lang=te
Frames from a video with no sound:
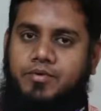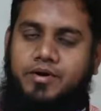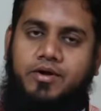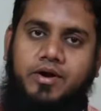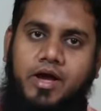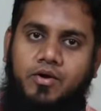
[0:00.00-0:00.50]

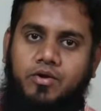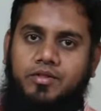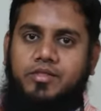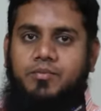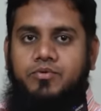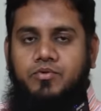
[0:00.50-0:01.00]
మనోహర్ గారు
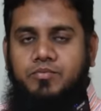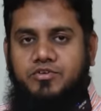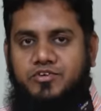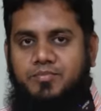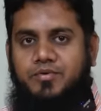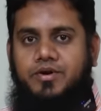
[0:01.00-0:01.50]
ఇంతకుముందు
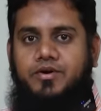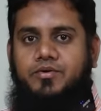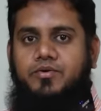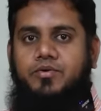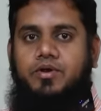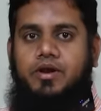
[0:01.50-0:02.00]
మీకు
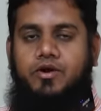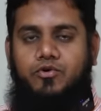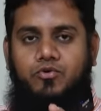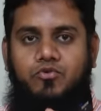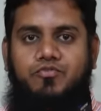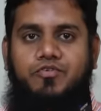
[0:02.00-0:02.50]
చెప్పినట్టు నేను టూ